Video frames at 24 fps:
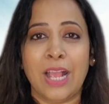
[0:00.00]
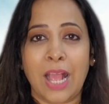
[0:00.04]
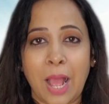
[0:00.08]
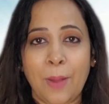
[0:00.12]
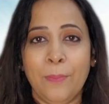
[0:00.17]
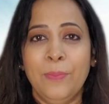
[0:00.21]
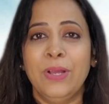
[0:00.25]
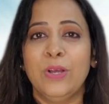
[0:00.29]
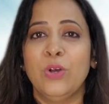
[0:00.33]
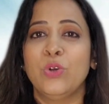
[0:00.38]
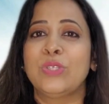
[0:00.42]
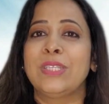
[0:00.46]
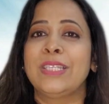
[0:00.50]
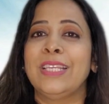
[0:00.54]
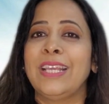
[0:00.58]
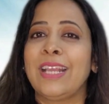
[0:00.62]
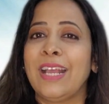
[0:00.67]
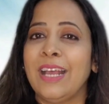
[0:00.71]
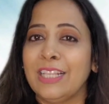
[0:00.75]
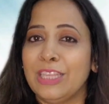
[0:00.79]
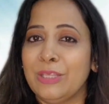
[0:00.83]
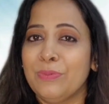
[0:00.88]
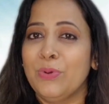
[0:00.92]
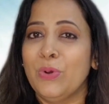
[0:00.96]
कब उसे
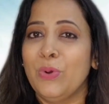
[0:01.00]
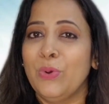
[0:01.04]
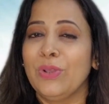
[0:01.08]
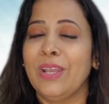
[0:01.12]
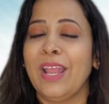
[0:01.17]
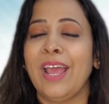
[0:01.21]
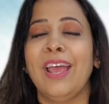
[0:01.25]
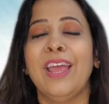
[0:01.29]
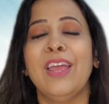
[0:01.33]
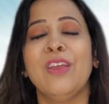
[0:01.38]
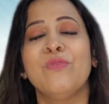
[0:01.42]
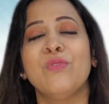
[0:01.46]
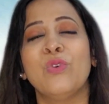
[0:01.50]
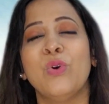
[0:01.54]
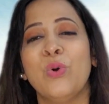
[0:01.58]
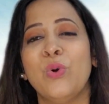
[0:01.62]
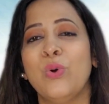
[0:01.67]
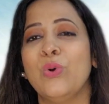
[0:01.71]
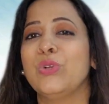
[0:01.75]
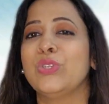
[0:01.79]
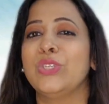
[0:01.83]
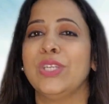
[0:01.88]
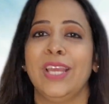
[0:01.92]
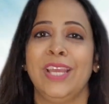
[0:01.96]
खत्म होना है वो
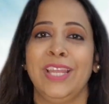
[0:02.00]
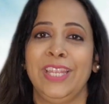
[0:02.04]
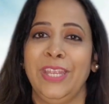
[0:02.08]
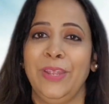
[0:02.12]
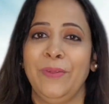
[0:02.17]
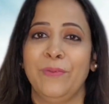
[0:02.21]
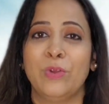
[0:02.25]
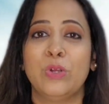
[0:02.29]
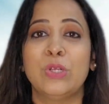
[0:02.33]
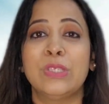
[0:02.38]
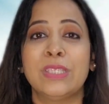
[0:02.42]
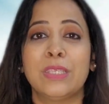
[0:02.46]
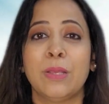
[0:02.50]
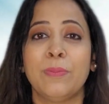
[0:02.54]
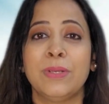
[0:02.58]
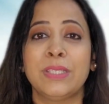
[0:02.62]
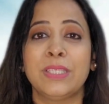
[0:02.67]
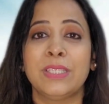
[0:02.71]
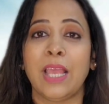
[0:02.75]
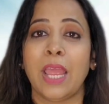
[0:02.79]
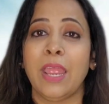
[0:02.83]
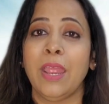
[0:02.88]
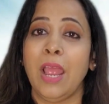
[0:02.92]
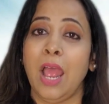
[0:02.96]
हो जाएगी कुछ
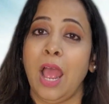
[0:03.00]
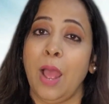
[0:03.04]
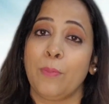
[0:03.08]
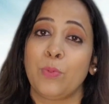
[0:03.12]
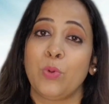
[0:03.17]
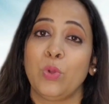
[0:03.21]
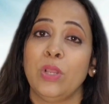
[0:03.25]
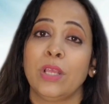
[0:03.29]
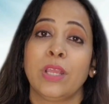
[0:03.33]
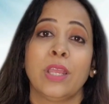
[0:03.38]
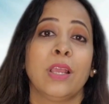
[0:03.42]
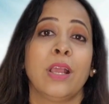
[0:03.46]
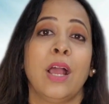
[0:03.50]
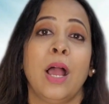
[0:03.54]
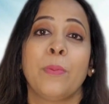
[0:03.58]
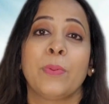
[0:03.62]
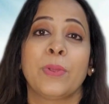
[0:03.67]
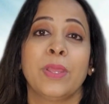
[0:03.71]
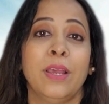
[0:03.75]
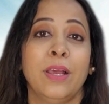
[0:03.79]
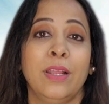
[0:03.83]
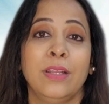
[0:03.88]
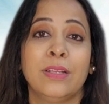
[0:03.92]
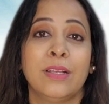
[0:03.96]
समस्याएं आपको लगेगा
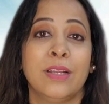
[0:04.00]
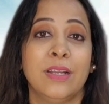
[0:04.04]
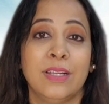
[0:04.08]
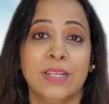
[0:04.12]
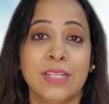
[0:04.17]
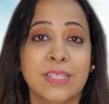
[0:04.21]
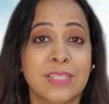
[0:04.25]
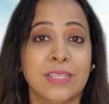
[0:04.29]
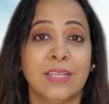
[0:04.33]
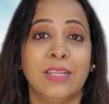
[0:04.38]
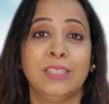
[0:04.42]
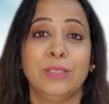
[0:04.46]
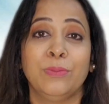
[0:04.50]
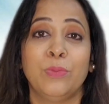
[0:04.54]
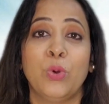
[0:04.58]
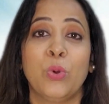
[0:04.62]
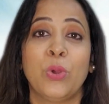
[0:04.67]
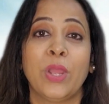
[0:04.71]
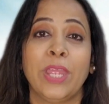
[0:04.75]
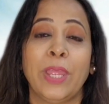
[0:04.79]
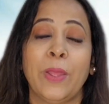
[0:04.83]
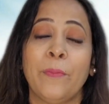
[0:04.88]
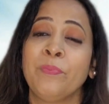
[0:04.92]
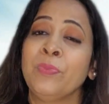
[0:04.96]
आपके हल करने से खत्म
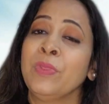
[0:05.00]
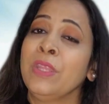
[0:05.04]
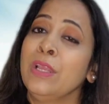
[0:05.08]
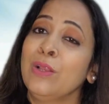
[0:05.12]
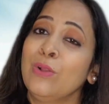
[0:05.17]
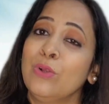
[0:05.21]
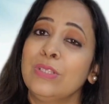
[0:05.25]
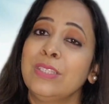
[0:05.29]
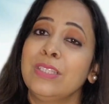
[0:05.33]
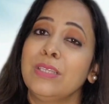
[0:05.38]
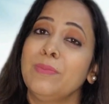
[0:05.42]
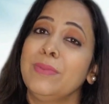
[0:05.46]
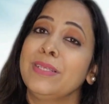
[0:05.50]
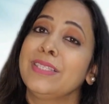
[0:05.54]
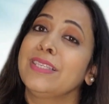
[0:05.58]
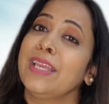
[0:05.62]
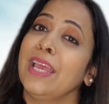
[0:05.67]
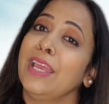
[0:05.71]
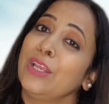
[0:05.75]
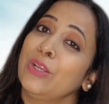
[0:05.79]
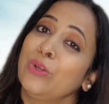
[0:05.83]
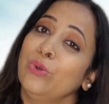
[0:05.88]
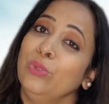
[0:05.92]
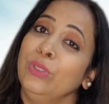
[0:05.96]
हो गई हैं कुछ
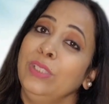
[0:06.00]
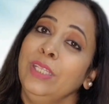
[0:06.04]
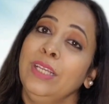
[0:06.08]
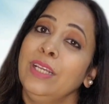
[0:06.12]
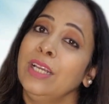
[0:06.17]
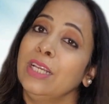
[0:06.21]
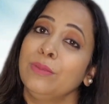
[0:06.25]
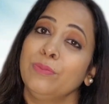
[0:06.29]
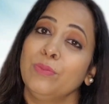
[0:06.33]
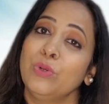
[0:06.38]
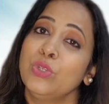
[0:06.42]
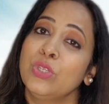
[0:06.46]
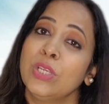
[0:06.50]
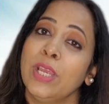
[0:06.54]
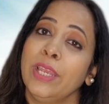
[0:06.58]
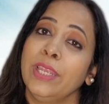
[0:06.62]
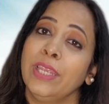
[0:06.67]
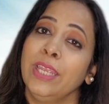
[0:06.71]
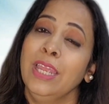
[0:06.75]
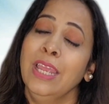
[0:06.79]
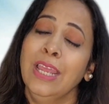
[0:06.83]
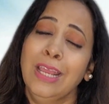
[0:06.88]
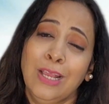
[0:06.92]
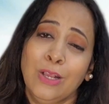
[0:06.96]
समस्याएं खुद ही खत्म हो
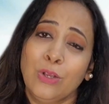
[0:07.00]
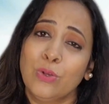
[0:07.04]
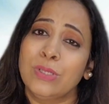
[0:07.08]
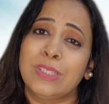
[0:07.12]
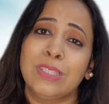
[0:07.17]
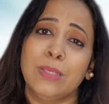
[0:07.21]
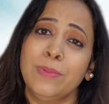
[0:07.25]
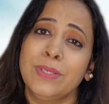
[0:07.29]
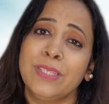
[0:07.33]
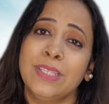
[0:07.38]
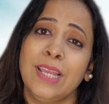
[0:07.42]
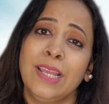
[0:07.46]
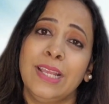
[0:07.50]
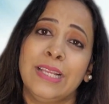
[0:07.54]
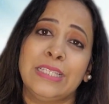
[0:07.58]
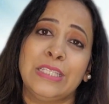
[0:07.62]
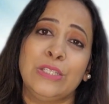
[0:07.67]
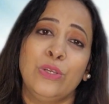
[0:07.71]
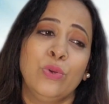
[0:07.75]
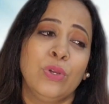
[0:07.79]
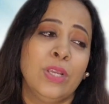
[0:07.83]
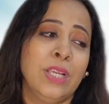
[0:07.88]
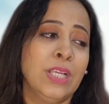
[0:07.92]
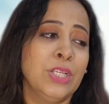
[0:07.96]
जाएंगी कुछ समस्याएं
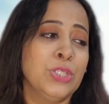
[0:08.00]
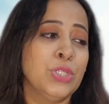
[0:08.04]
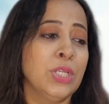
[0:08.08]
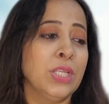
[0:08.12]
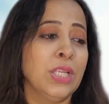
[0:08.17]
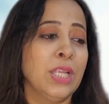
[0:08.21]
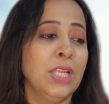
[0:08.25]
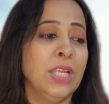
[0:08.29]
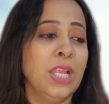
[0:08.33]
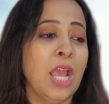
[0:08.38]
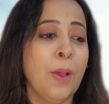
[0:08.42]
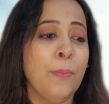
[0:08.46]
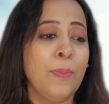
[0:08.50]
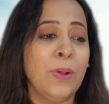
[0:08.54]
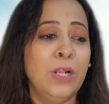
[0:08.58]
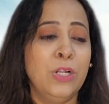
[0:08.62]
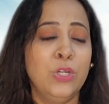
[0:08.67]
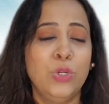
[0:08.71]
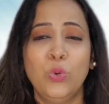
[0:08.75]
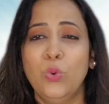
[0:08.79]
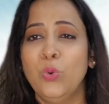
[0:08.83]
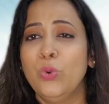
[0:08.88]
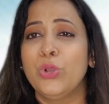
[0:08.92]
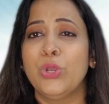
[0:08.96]
ऐसी होंगी कि जिनके लिए आप
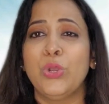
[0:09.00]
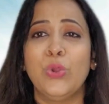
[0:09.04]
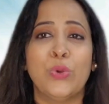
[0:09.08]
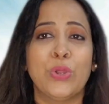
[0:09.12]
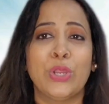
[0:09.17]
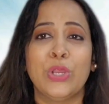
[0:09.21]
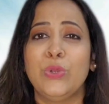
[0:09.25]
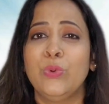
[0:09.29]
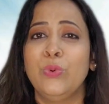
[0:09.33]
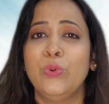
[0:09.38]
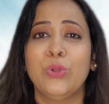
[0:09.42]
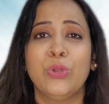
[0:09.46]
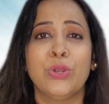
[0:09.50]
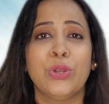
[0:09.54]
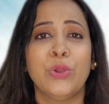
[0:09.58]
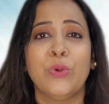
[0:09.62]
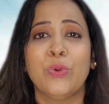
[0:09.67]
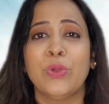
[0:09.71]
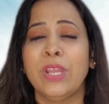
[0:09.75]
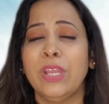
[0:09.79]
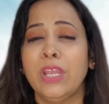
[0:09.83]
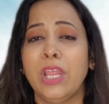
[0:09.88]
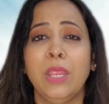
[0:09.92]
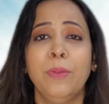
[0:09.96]
हल ढूंढ रहे होगे ढूंढ रहे
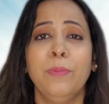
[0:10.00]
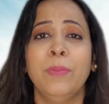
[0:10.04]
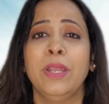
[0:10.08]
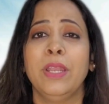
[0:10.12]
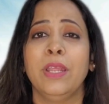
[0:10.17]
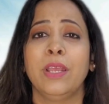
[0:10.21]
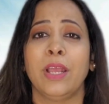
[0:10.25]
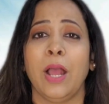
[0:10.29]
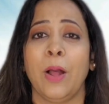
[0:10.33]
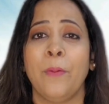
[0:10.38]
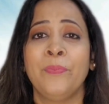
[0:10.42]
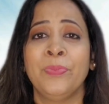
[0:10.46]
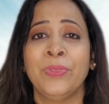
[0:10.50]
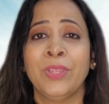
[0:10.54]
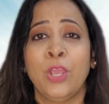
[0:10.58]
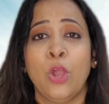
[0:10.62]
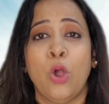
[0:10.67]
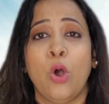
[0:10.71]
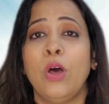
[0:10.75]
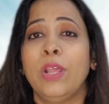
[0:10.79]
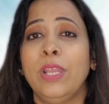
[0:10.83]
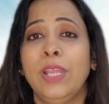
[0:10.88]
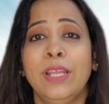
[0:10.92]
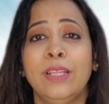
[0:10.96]
होगे नहीं मिलेगा
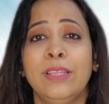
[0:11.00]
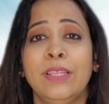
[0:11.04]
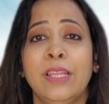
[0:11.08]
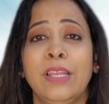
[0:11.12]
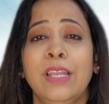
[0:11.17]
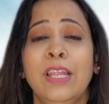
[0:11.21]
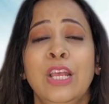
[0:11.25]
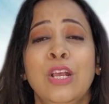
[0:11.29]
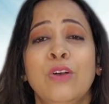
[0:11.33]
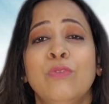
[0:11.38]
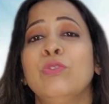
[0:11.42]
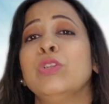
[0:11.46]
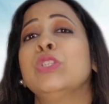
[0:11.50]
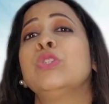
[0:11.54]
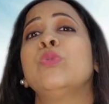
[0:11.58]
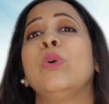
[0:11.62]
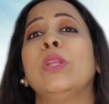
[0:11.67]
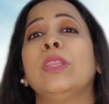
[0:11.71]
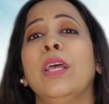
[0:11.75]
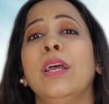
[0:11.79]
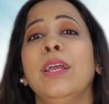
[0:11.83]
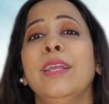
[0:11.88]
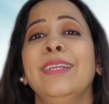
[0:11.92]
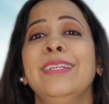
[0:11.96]
और एक दिन वो
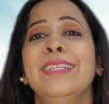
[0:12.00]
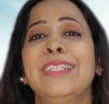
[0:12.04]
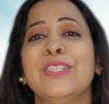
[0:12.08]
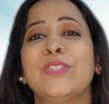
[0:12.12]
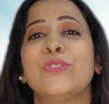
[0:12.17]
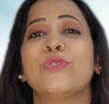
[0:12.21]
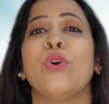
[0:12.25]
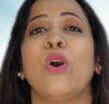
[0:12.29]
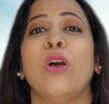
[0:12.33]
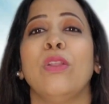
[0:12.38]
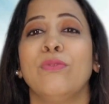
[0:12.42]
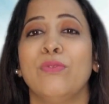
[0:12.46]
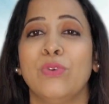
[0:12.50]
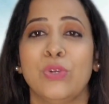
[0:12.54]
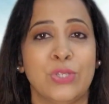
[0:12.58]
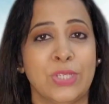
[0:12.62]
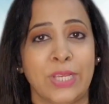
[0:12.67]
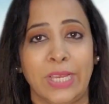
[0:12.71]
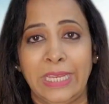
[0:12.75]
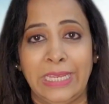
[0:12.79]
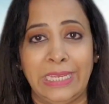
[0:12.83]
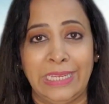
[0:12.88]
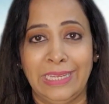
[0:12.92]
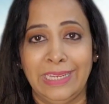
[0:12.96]
स्वतः ही सॉल्व हो
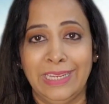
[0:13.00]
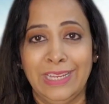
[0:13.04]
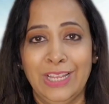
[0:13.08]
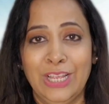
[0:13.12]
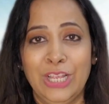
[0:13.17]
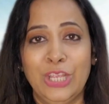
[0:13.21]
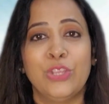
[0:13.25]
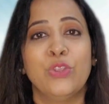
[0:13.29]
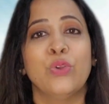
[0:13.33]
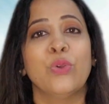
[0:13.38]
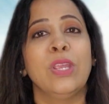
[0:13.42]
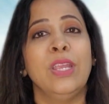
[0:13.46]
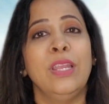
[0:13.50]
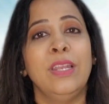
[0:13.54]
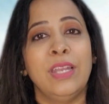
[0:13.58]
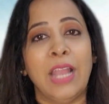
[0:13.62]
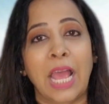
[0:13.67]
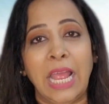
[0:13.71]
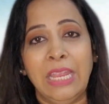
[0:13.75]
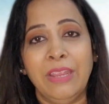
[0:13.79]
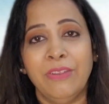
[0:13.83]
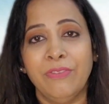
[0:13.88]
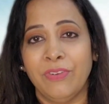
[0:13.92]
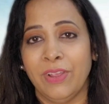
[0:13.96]
जाएंगी क्योंकि
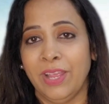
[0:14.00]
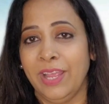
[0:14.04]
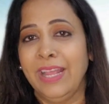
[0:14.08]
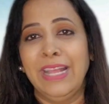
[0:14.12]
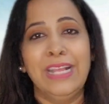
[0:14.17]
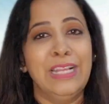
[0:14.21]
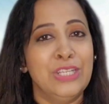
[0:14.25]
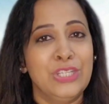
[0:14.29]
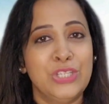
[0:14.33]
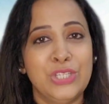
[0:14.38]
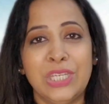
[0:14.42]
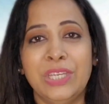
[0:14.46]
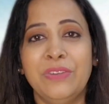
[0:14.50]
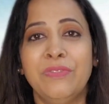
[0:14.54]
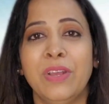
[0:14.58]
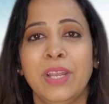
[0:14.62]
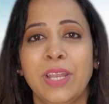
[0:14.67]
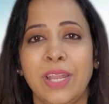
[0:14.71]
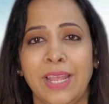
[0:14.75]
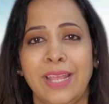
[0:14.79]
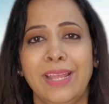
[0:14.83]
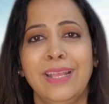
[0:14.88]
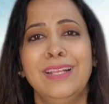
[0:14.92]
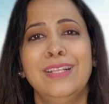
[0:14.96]
लाइफ है
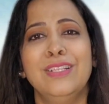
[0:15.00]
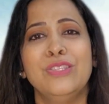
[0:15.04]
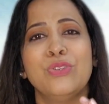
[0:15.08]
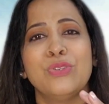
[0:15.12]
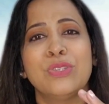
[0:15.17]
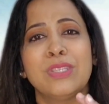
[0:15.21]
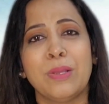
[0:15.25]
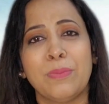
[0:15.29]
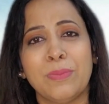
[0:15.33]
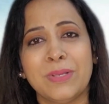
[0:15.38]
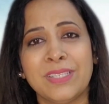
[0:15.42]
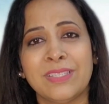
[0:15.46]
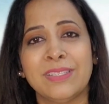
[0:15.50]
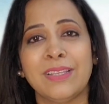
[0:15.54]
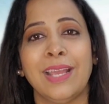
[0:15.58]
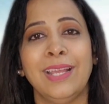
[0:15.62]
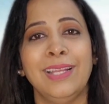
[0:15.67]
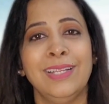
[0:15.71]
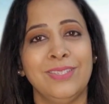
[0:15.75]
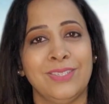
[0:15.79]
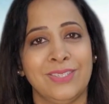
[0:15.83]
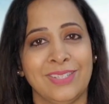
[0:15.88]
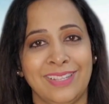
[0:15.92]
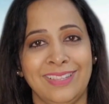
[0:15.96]
जीवन है तो
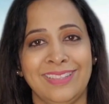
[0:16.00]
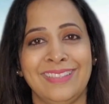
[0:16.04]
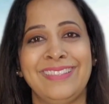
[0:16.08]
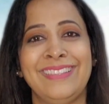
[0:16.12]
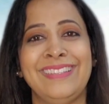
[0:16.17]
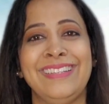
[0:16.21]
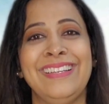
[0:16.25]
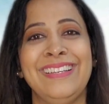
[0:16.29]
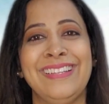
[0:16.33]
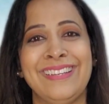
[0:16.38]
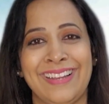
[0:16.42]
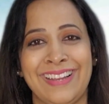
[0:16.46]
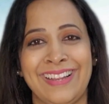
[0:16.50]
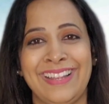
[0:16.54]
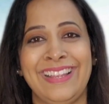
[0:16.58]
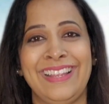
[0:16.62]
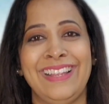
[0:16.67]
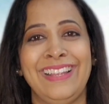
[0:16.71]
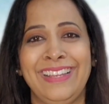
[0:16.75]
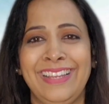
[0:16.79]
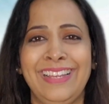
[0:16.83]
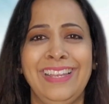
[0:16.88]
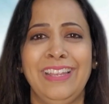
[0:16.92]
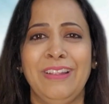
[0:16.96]
समस्याएं चलती
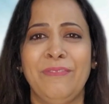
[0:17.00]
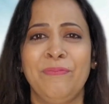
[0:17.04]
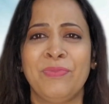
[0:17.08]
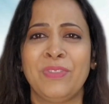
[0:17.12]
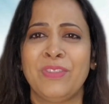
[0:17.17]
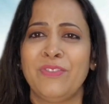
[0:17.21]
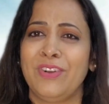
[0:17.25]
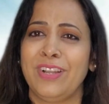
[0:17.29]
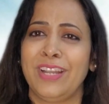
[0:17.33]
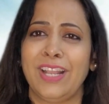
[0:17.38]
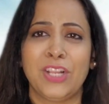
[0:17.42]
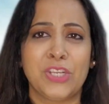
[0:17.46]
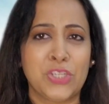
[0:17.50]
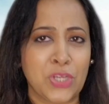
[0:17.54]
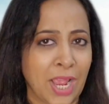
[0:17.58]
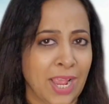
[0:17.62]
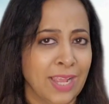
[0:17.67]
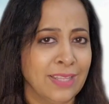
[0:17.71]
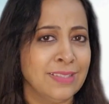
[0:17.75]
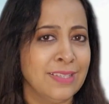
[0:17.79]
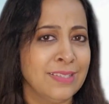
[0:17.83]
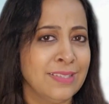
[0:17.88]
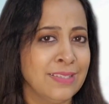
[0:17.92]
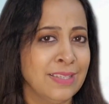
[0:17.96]
रहेंगी वरना
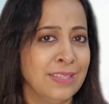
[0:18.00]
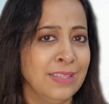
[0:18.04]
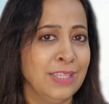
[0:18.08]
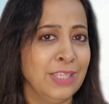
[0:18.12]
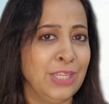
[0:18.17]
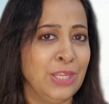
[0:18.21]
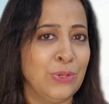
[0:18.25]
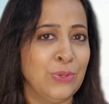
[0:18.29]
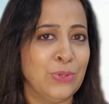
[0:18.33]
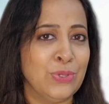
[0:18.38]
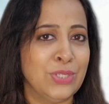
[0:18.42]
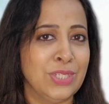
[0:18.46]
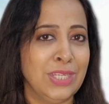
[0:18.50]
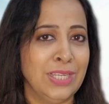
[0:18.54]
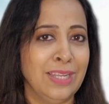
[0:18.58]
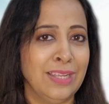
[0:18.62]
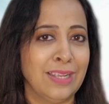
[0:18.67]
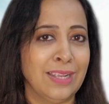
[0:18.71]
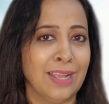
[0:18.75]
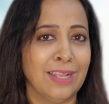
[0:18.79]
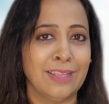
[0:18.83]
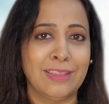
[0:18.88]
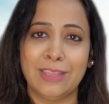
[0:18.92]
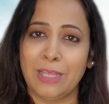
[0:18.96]
शायद इस जिंदगी को
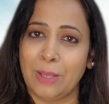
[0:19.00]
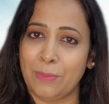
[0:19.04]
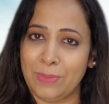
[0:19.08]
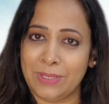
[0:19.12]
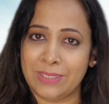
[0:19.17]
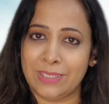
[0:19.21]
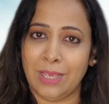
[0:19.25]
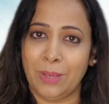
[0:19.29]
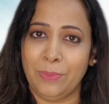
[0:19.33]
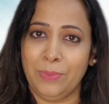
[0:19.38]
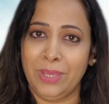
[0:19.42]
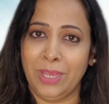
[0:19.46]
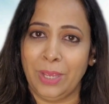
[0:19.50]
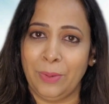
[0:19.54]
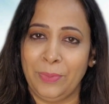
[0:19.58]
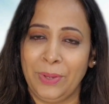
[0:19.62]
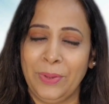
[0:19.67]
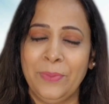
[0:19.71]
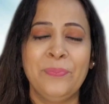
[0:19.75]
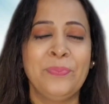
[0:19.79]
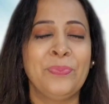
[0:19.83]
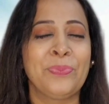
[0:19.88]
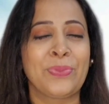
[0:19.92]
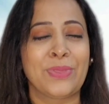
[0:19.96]
जीने का इतना मजा भी
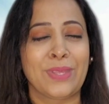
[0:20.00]
हमें